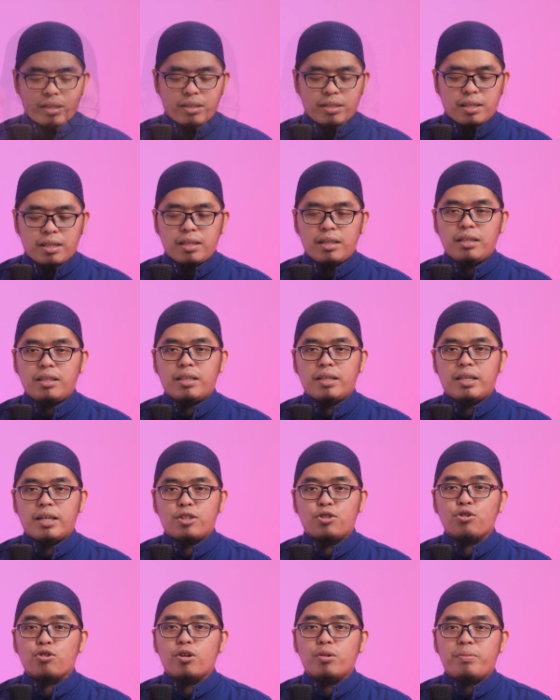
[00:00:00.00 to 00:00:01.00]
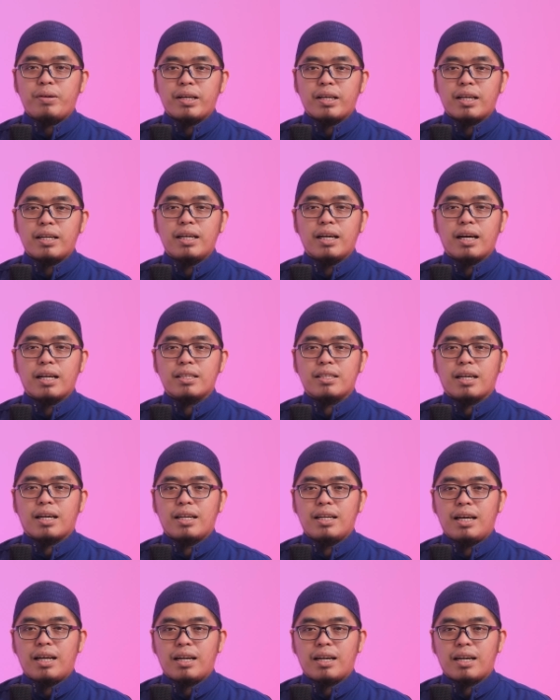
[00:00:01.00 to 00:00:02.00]
Jadi tidak cukup hanya dengan
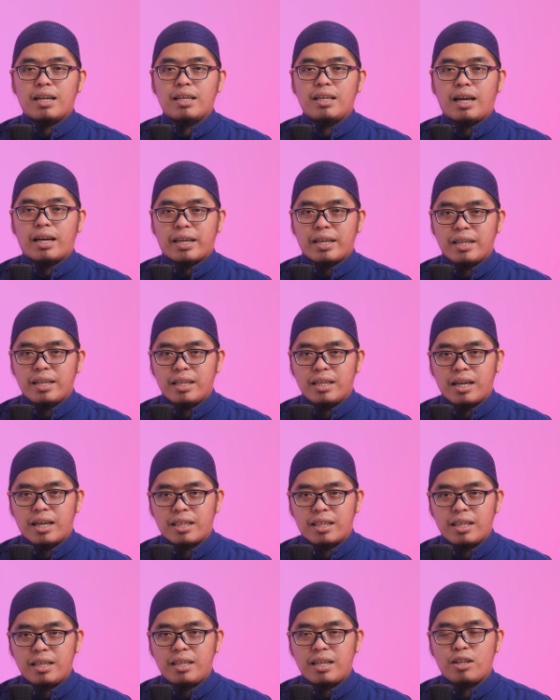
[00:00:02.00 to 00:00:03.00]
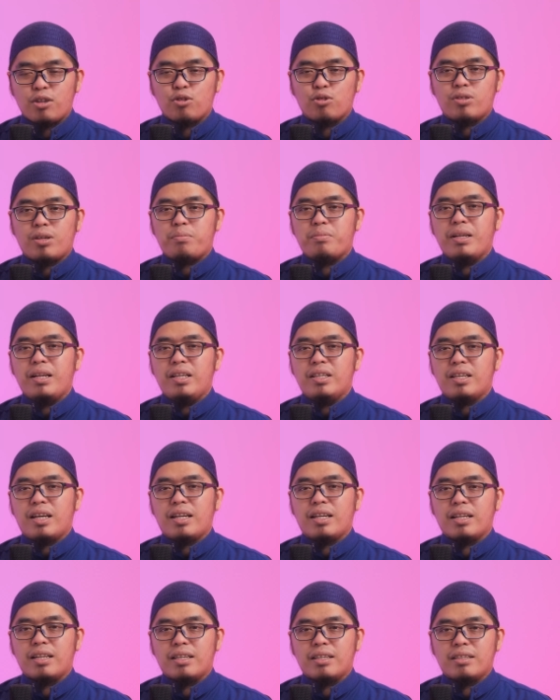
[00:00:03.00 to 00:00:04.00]
sekedar yakin di hati dan mengucap di
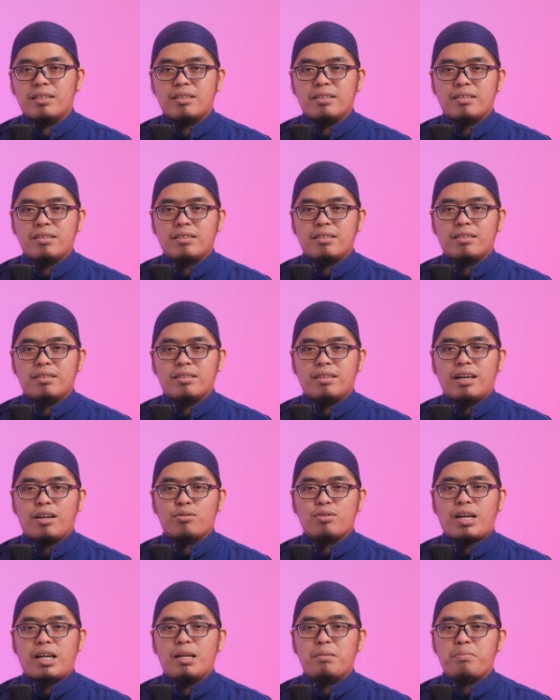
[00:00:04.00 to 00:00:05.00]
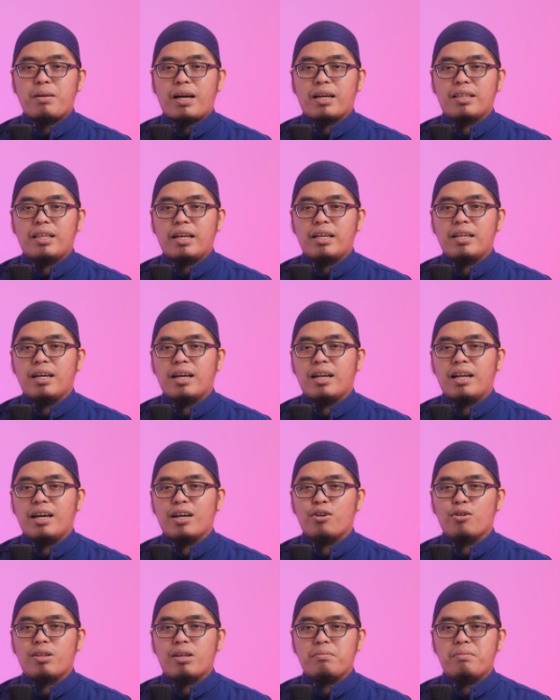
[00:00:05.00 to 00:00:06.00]
lisan. Harus ada praktek dengan
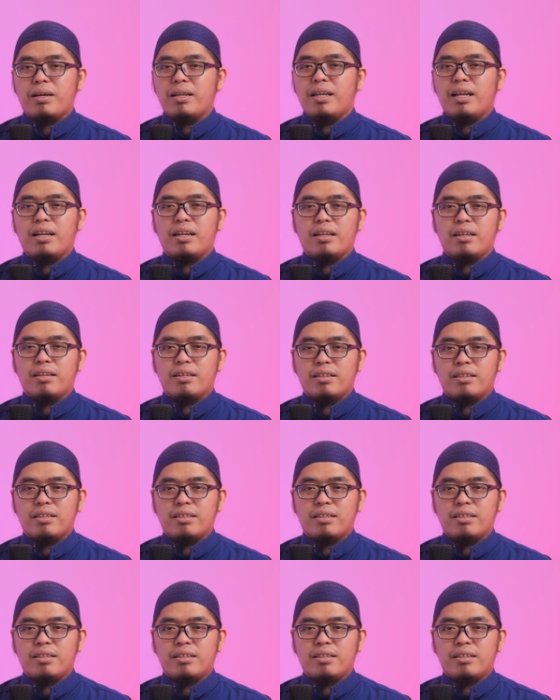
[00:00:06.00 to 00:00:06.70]
anggota badan.